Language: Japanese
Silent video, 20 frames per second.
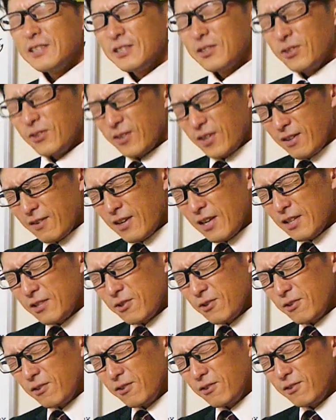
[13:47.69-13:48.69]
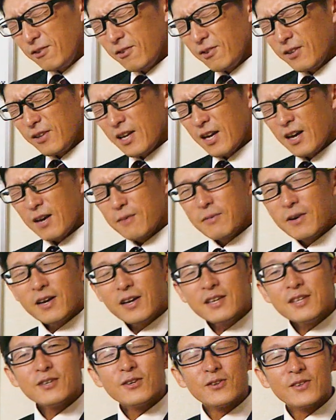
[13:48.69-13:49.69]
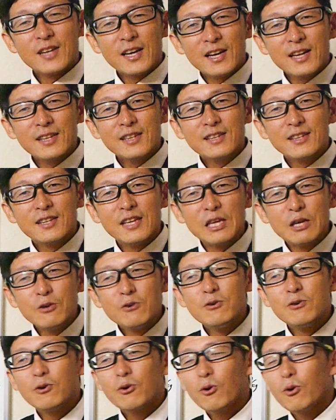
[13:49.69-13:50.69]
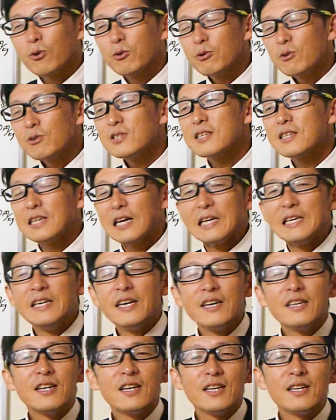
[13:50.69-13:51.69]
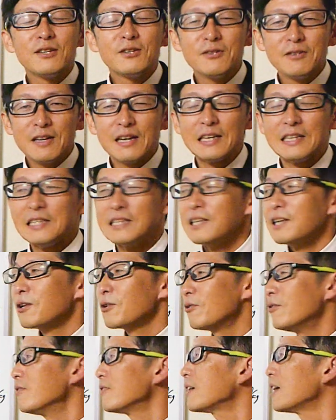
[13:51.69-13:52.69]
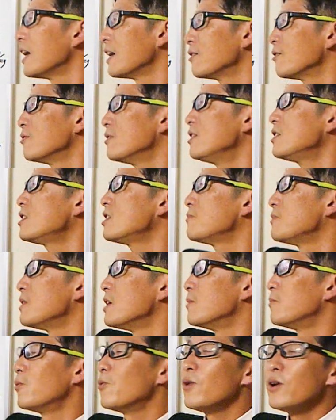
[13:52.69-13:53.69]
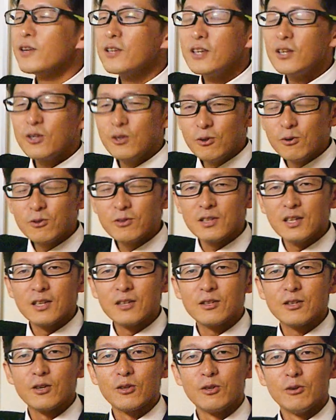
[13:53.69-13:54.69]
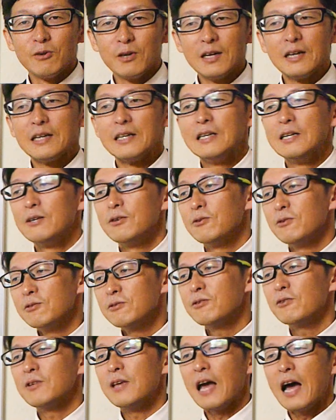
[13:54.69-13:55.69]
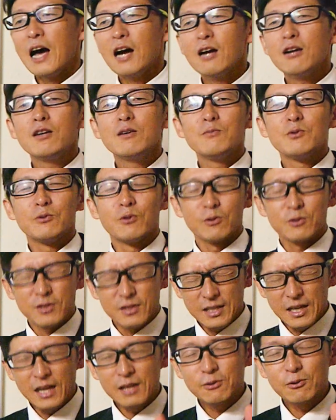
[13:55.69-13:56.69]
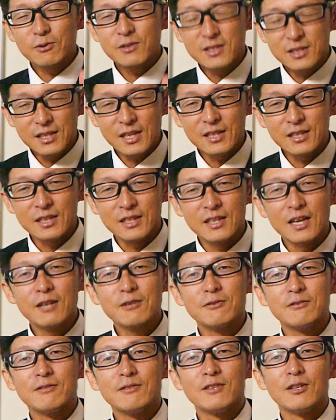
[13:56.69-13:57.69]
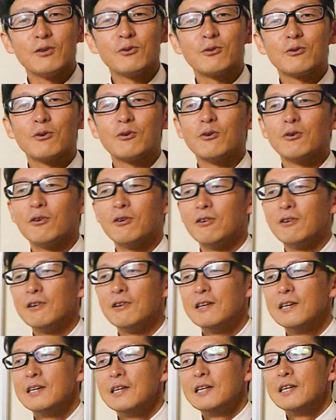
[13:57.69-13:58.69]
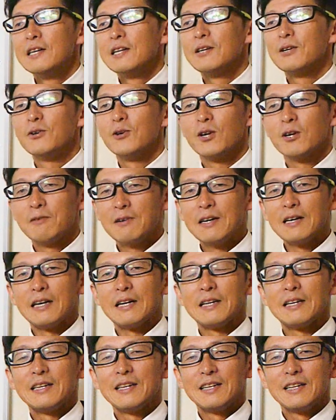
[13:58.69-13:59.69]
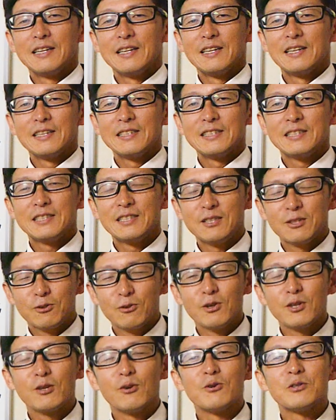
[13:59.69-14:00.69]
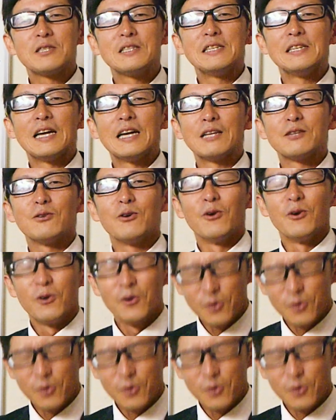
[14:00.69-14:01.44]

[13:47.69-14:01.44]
それはちょっとやばいよなっていうことしか言えないぐらい今回の日米貿易協定っていうのは本当に悪夢のスタート地点になるっていうところこれは知っといてほしいなと